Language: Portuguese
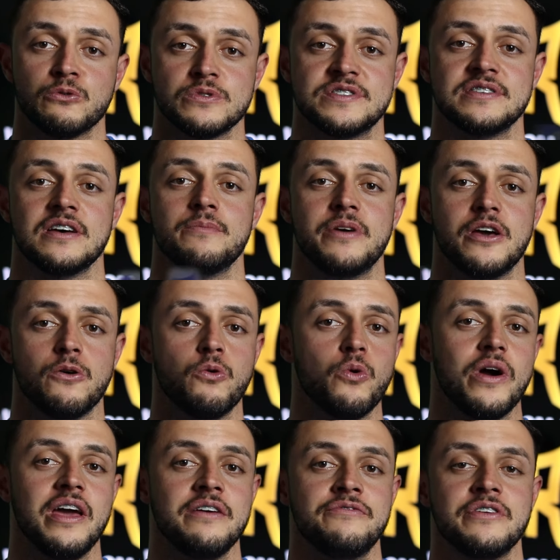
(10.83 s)
o Summer
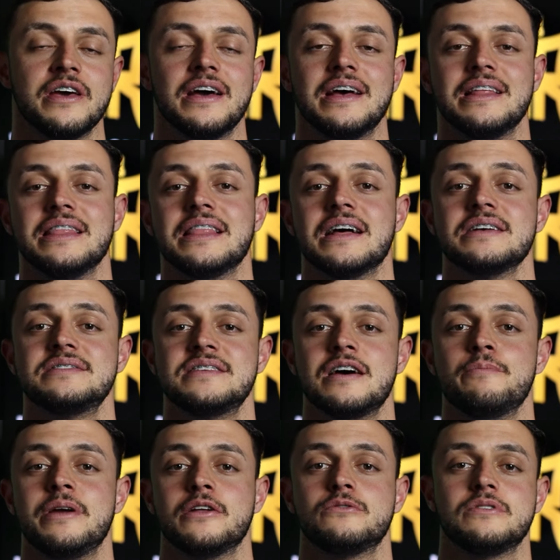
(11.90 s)
Wave
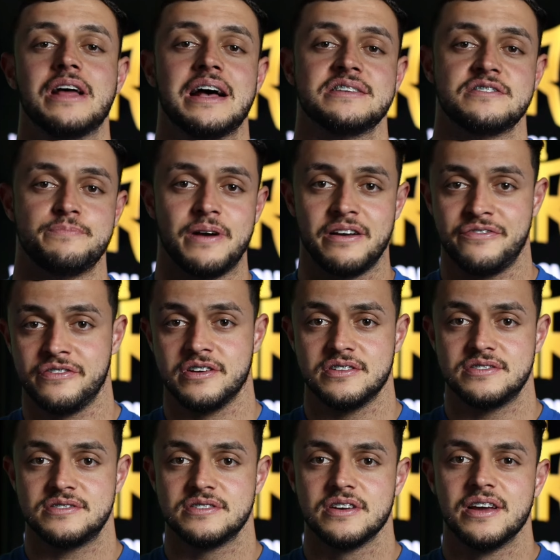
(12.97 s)
lançamento da Asa
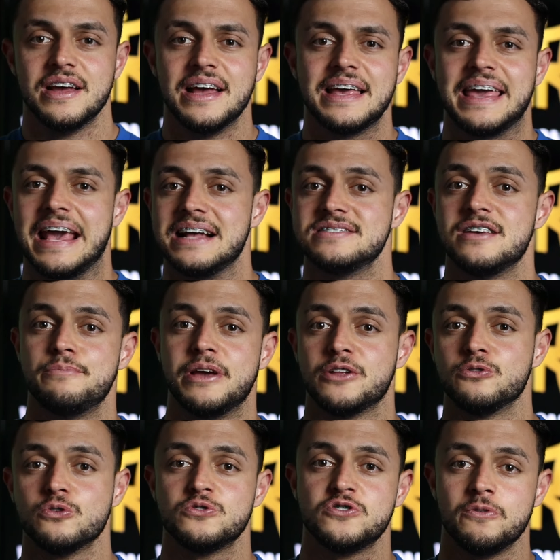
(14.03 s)
Parfums. Quer
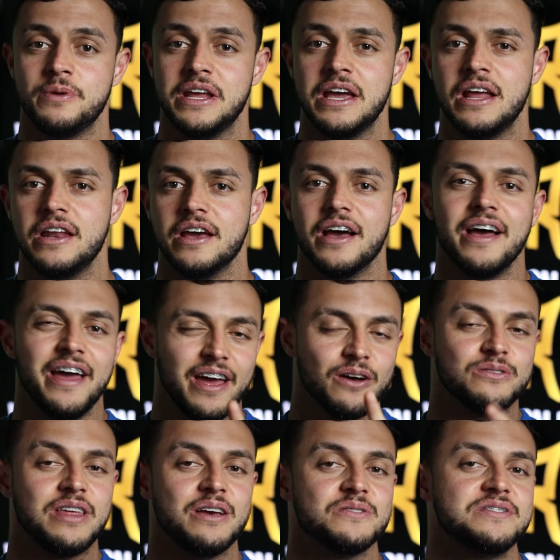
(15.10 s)
saber tudo sobre ele?
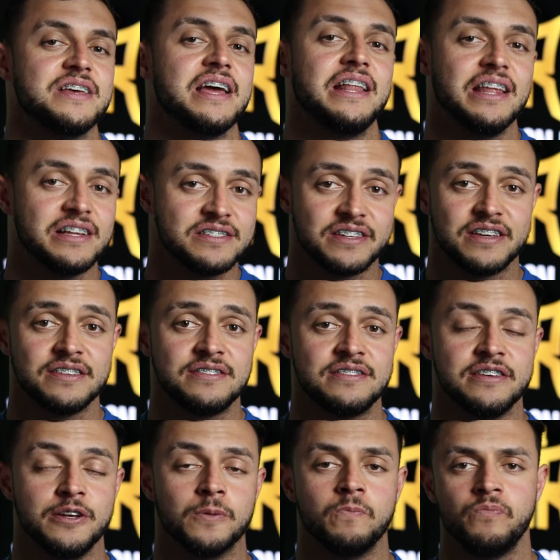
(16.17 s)
Eu tenho certeza que
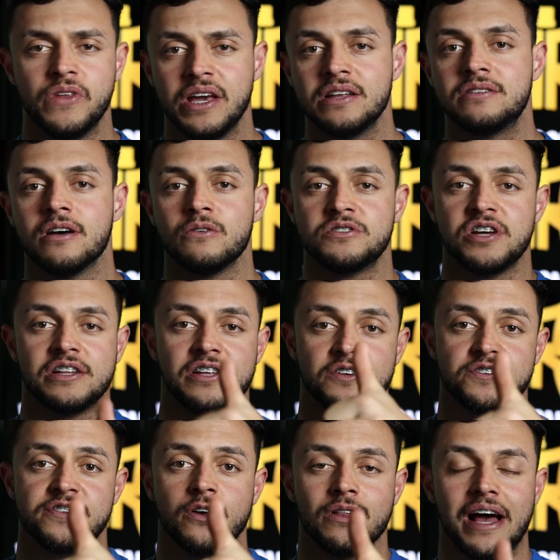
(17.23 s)
sim. Então já
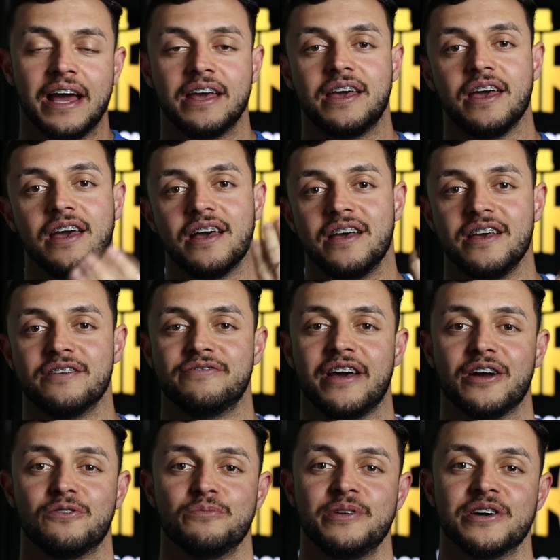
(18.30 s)
deixa seu like e
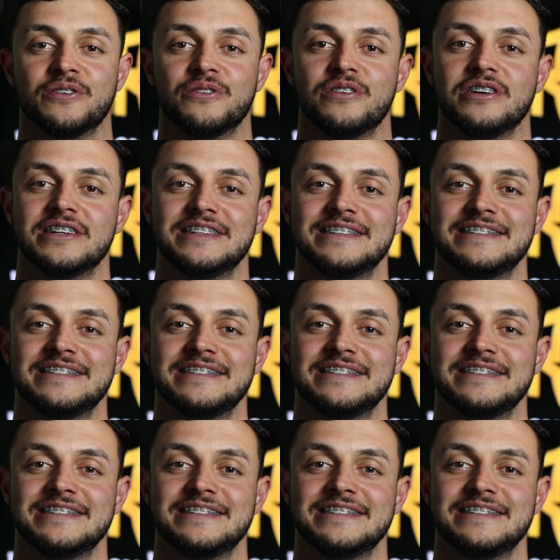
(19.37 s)
vem comigo.